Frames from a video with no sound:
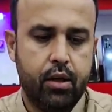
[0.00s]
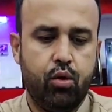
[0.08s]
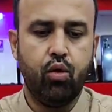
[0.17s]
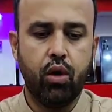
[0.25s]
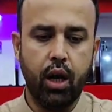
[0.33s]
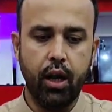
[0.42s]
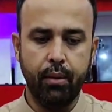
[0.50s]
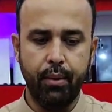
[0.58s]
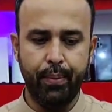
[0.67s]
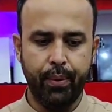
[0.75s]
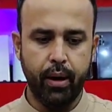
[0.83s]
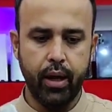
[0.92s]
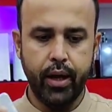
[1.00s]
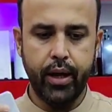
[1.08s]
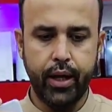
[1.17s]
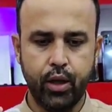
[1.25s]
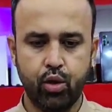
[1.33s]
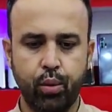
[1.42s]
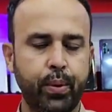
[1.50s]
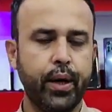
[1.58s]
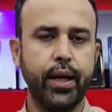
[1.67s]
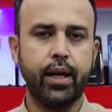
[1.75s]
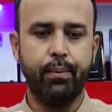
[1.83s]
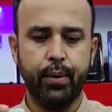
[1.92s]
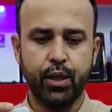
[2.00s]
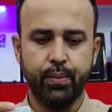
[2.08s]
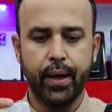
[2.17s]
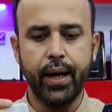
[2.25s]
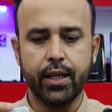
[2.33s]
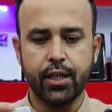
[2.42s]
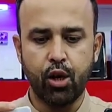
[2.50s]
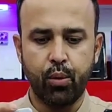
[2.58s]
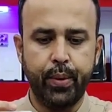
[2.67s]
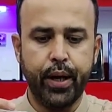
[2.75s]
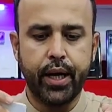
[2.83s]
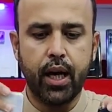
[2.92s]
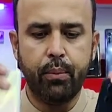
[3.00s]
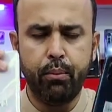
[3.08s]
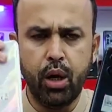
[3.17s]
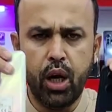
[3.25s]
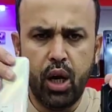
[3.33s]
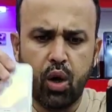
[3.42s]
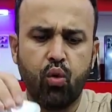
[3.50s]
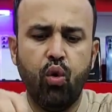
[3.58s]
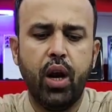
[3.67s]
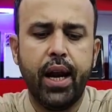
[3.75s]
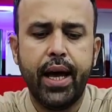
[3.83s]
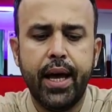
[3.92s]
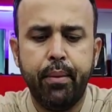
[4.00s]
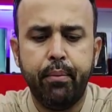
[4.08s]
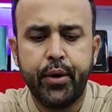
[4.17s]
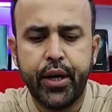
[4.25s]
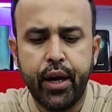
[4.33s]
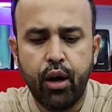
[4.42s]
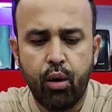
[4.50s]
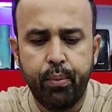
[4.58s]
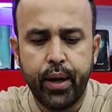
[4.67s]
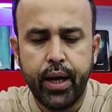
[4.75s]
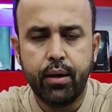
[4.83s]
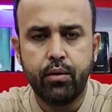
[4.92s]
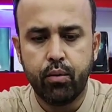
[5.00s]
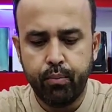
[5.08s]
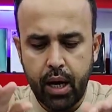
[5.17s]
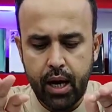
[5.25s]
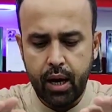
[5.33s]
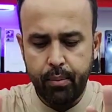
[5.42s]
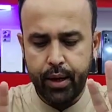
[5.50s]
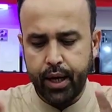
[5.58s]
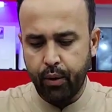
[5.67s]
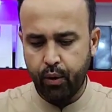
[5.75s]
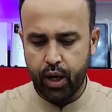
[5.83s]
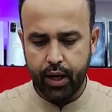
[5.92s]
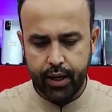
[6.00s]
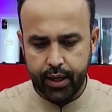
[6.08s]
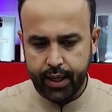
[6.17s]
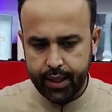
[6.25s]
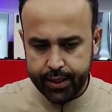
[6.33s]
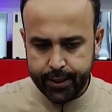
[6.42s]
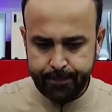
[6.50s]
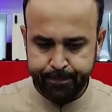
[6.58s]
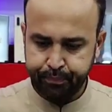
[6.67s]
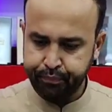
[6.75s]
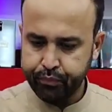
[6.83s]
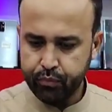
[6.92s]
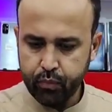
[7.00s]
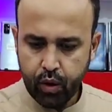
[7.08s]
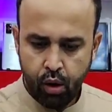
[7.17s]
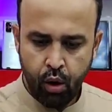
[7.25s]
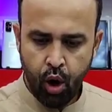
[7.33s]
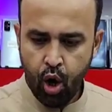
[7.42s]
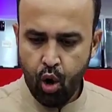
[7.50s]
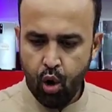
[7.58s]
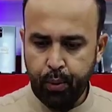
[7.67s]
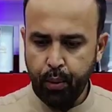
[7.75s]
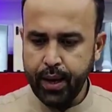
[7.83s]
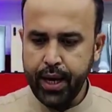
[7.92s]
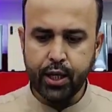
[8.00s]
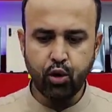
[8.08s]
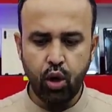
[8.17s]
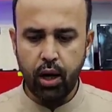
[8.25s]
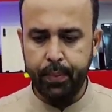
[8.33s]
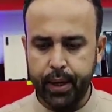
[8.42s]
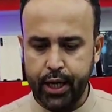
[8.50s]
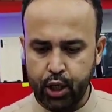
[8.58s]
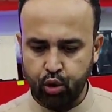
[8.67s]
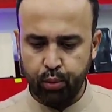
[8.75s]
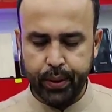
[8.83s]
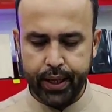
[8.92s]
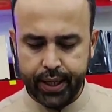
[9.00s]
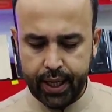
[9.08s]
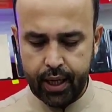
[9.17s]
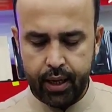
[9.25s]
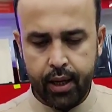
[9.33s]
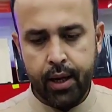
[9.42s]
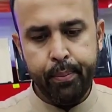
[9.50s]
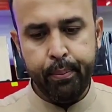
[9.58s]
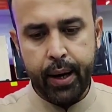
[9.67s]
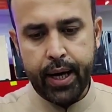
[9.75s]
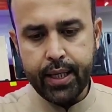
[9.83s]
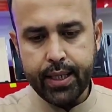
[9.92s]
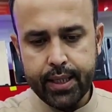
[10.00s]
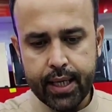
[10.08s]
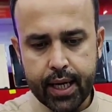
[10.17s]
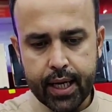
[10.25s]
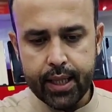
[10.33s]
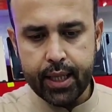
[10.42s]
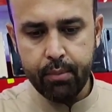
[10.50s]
साथ दो कलर में पड़े हैं जो पड़ेगा पचपन हज़ार रुपये का बिल्कुल नए टेन ऑफ टेन बारह महीने वारंटी के अंदर ओप्पो में ए सोलह पड़ा है जो पड़ेगा बाईस हज़ार का